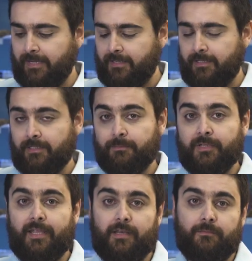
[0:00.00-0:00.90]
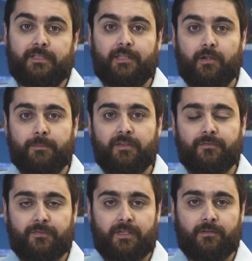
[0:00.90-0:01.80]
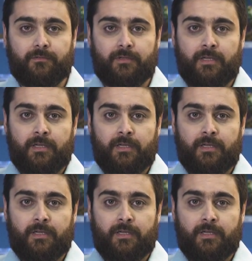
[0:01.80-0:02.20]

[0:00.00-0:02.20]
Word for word: é bacana porque ela é um material bem fino